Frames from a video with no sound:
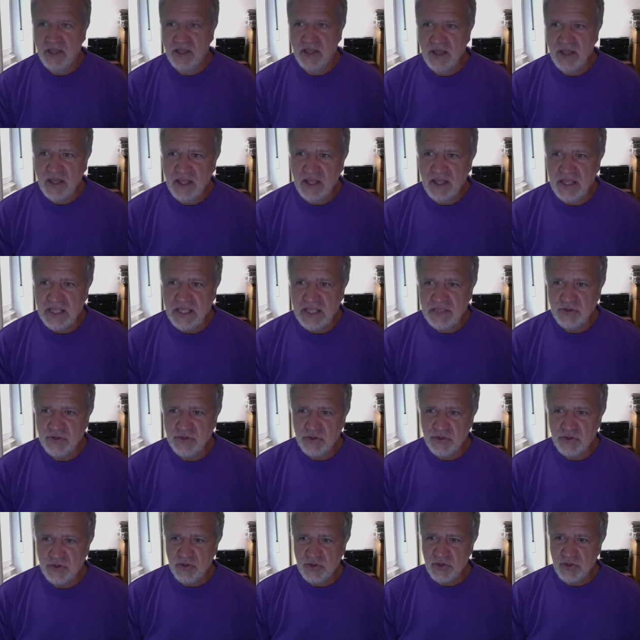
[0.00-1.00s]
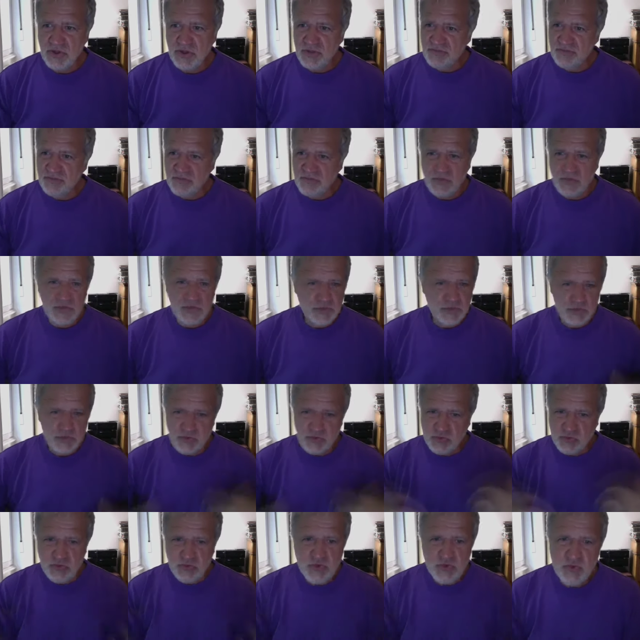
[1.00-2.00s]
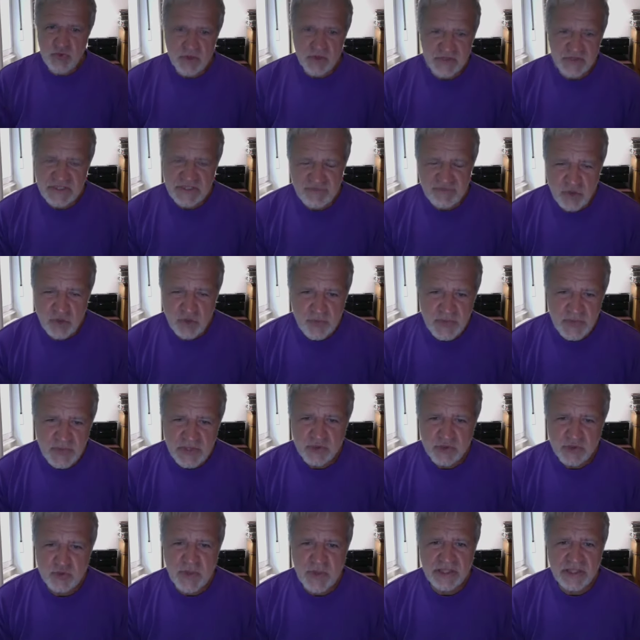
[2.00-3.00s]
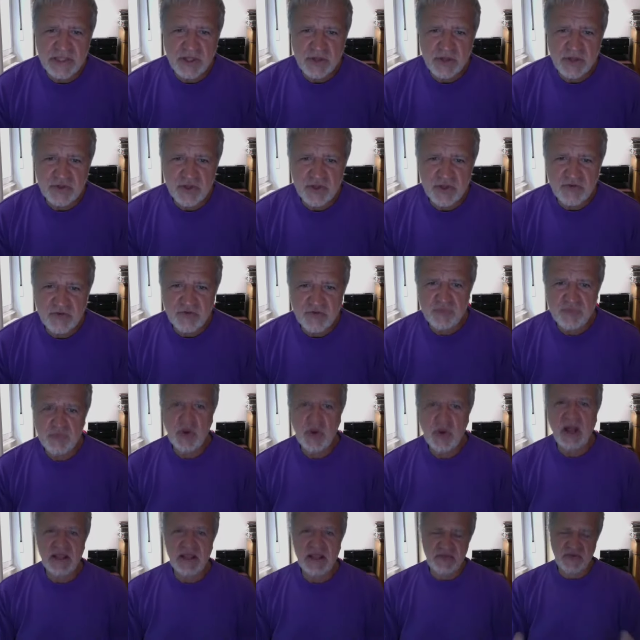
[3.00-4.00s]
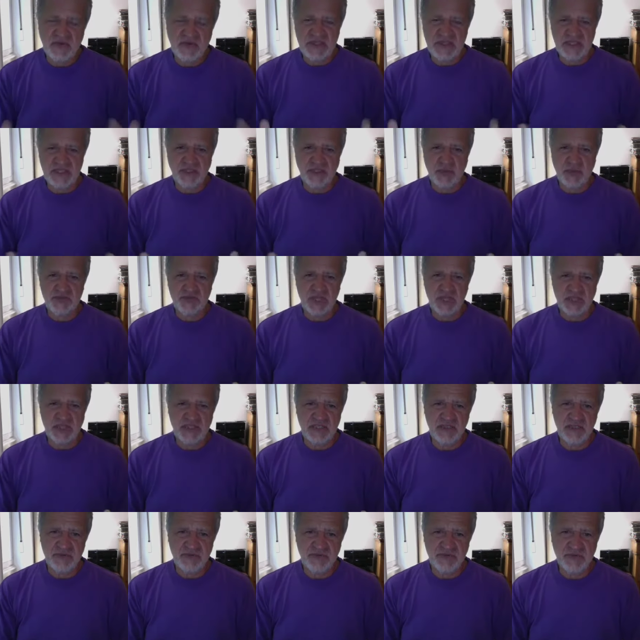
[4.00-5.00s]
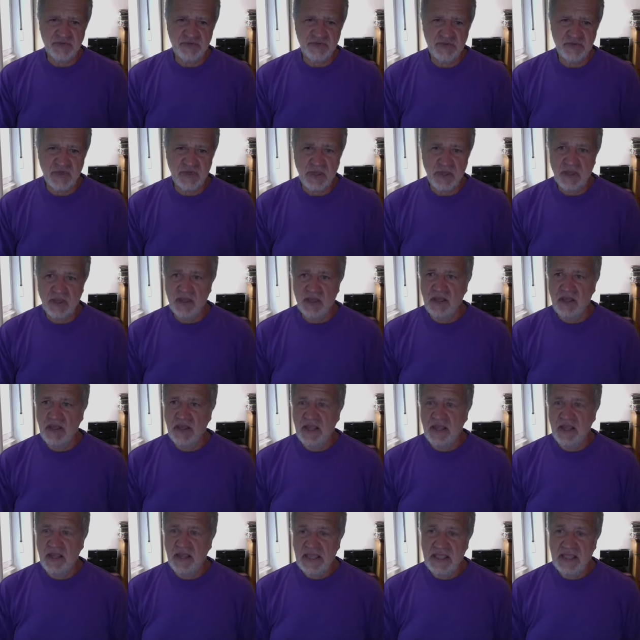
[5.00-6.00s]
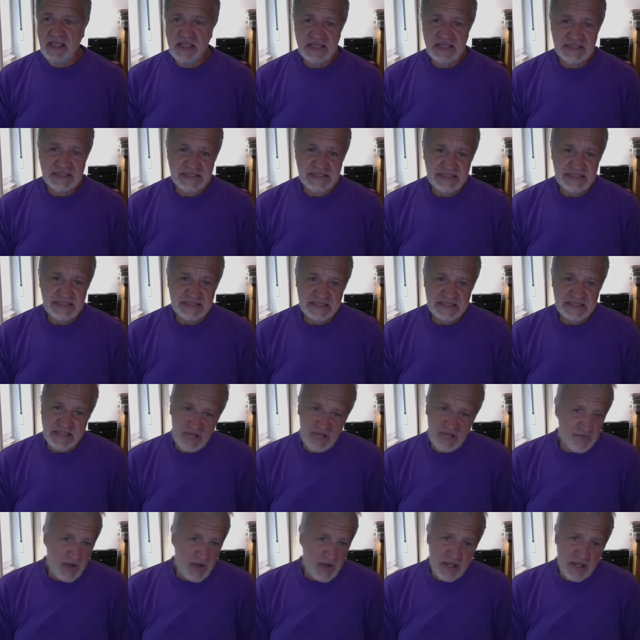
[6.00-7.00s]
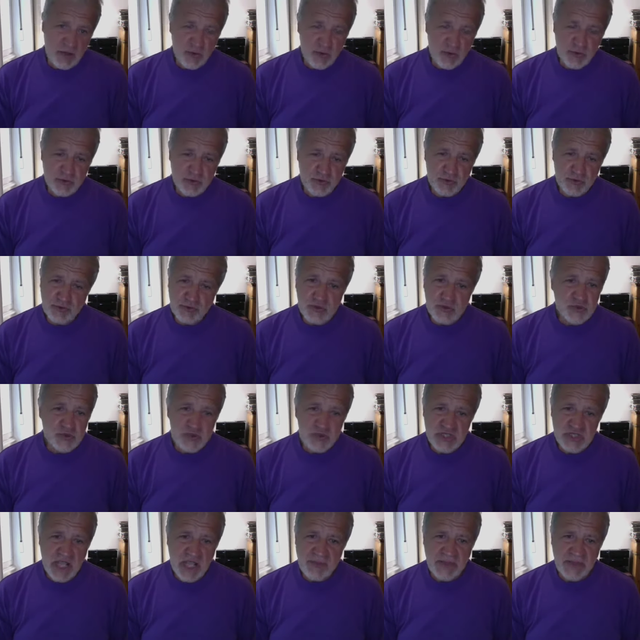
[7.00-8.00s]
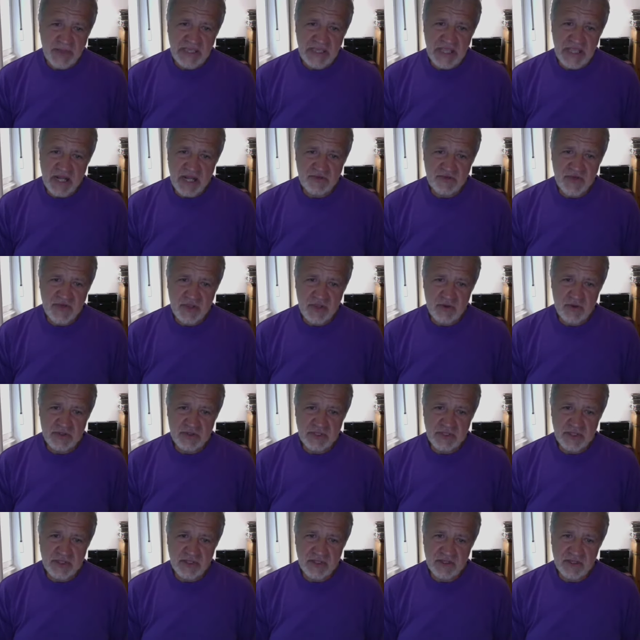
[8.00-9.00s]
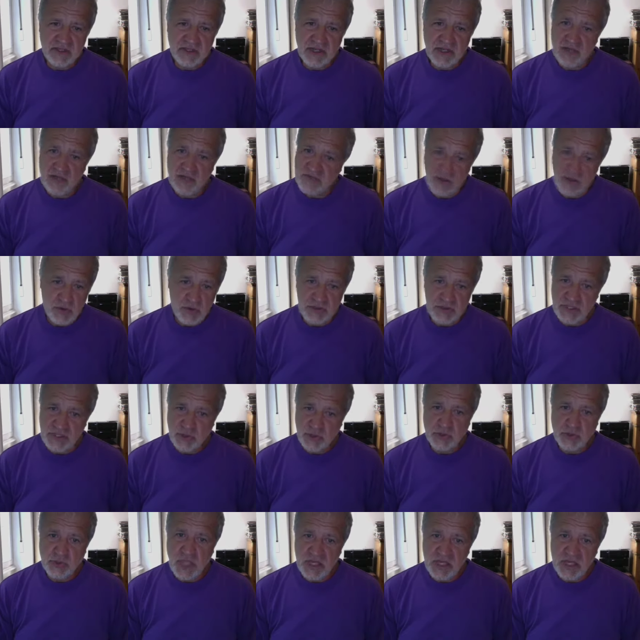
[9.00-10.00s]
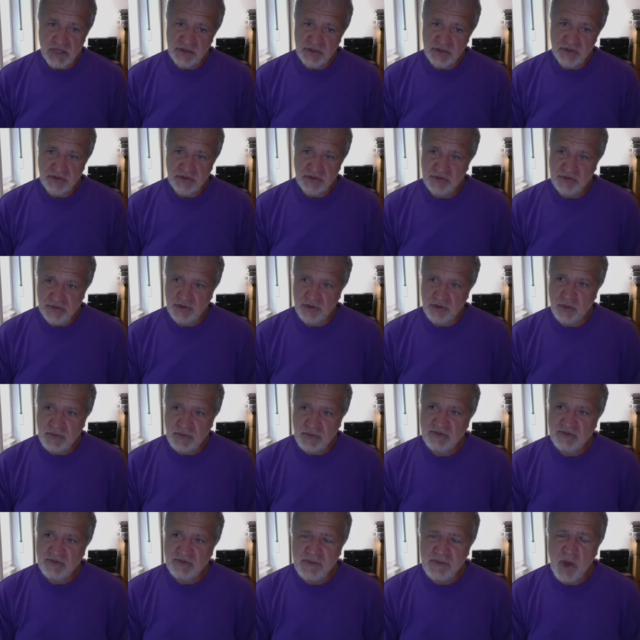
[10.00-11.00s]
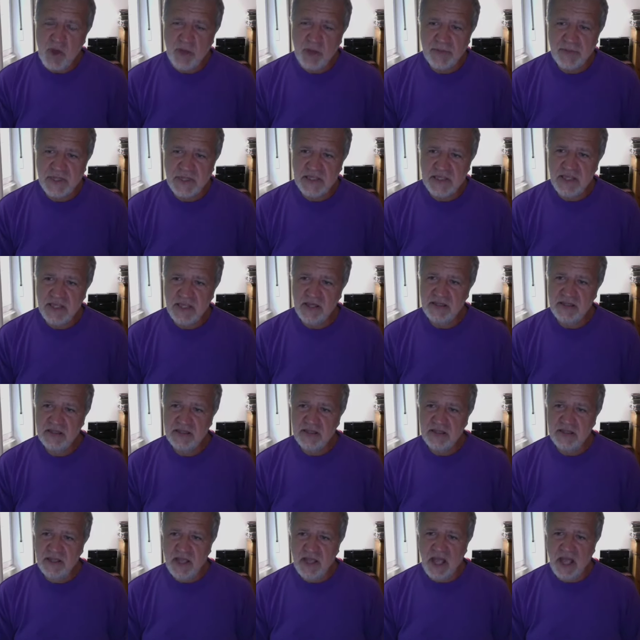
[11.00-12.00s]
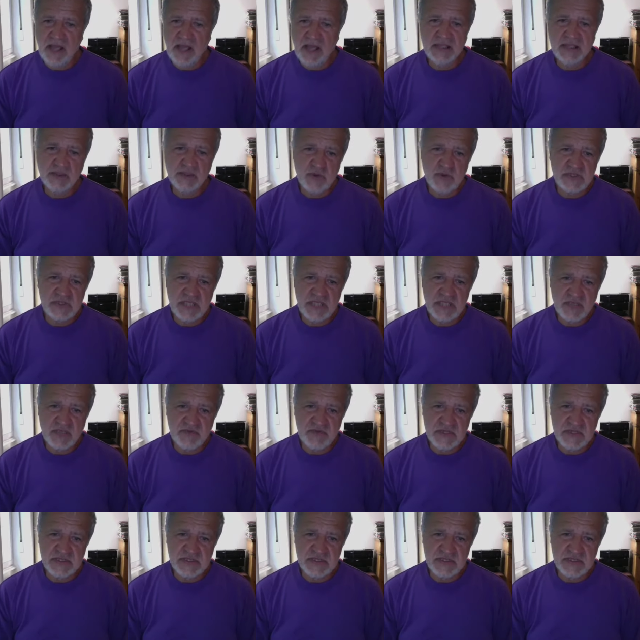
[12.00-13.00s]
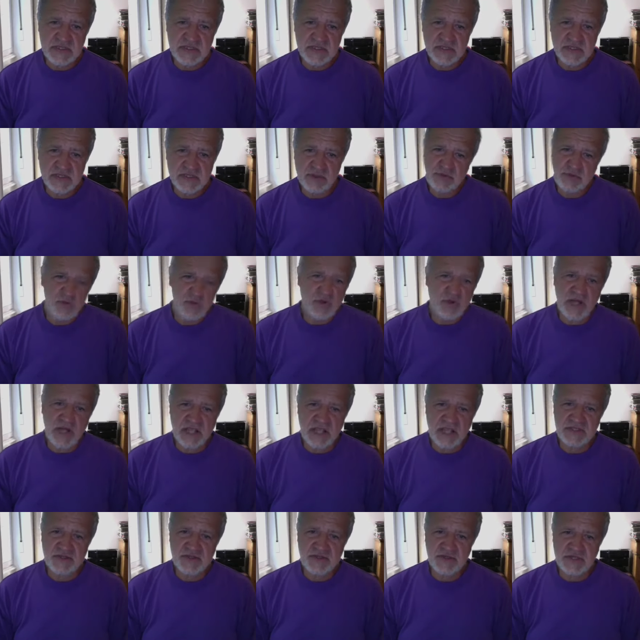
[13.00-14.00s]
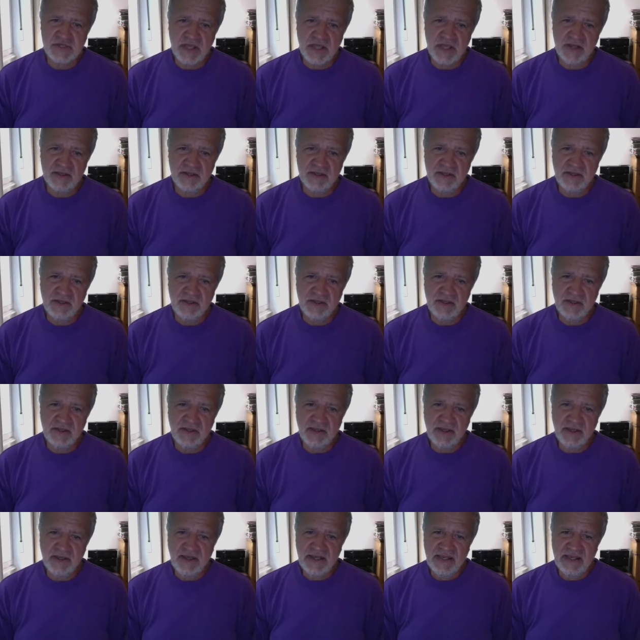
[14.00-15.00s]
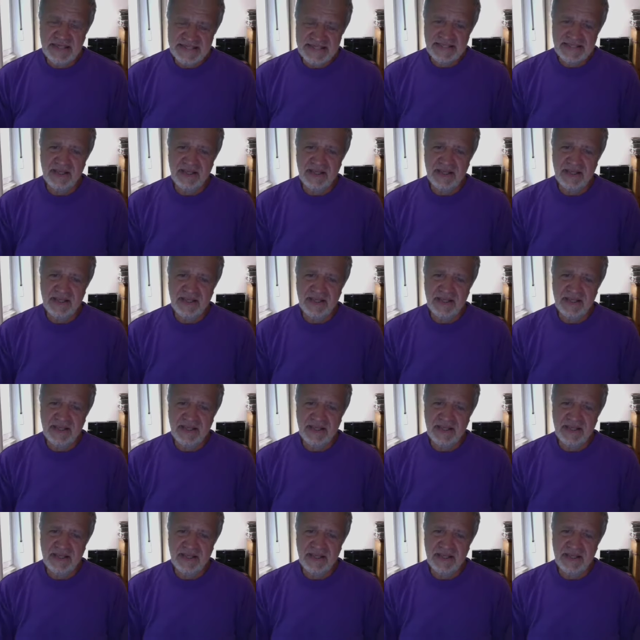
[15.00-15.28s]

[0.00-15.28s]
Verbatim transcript: et de tout développer, tout mettre en œuvre pour arriver à cet objectif. Et ça va à l'encontre de ce que j'ai appris à la faculté. À la faculté, on m'a on vraiment appris à être au service d'une classe sociale. Mm. celle